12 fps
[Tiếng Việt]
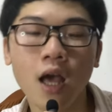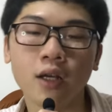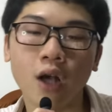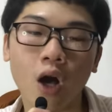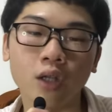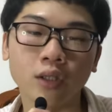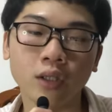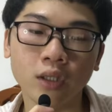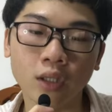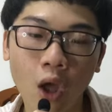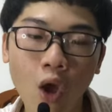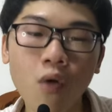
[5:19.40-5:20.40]
Còn
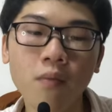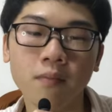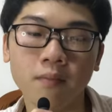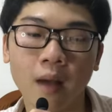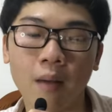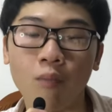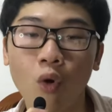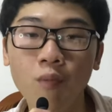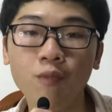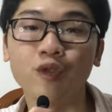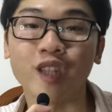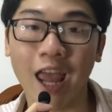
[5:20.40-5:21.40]
nếu mà muốn
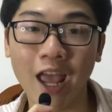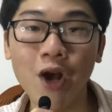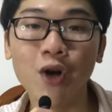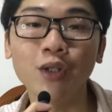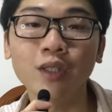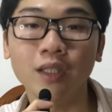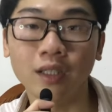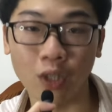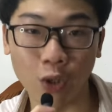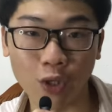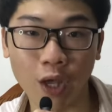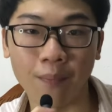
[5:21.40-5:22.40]
rẽ hướng
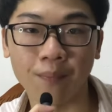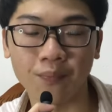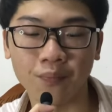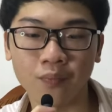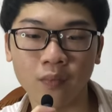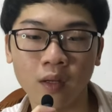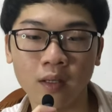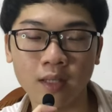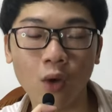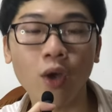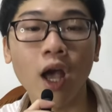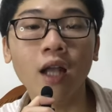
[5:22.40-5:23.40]
sự nghiệp
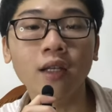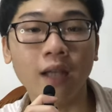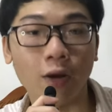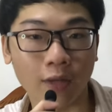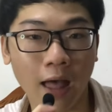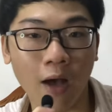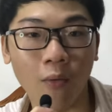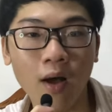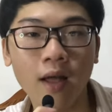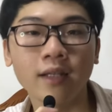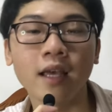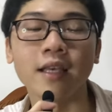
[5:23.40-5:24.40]
sau khi hết đào tạo
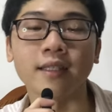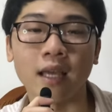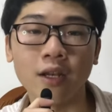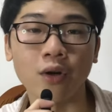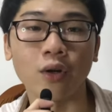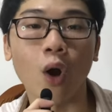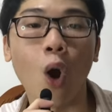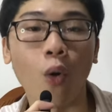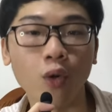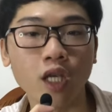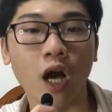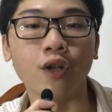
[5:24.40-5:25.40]
thì sẽ được hỗ
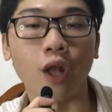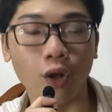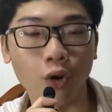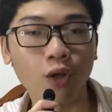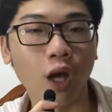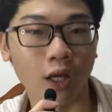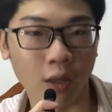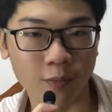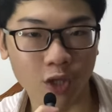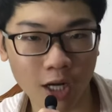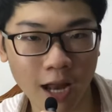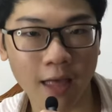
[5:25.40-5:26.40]
trợ định hướng nghề nghiệp
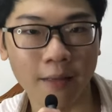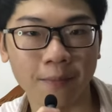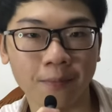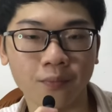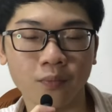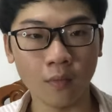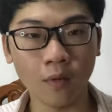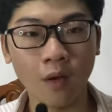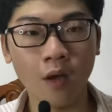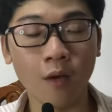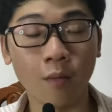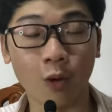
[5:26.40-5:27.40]
trở lại.
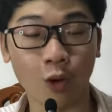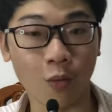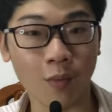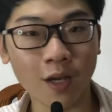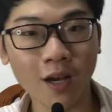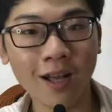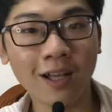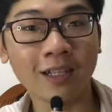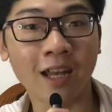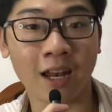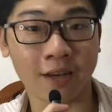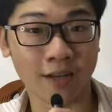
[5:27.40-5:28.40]
Mọi người biết
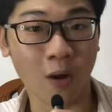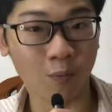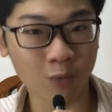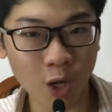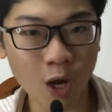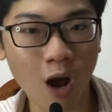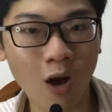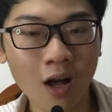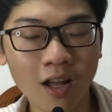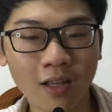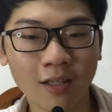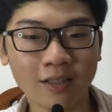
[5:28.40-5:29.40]
là đọc tới đó
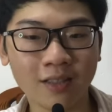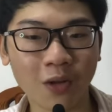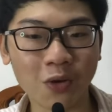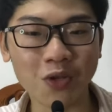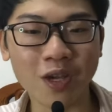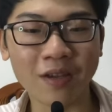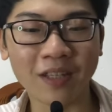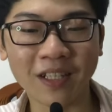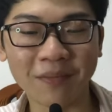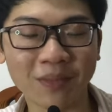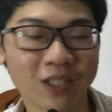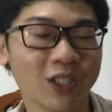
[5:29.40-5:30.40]
tự nhiên
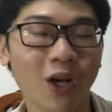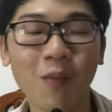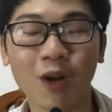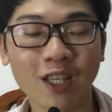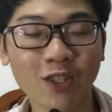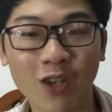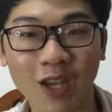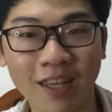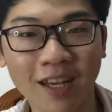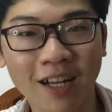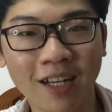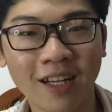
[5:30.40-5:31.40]
mình có một cái suy nghĩ á.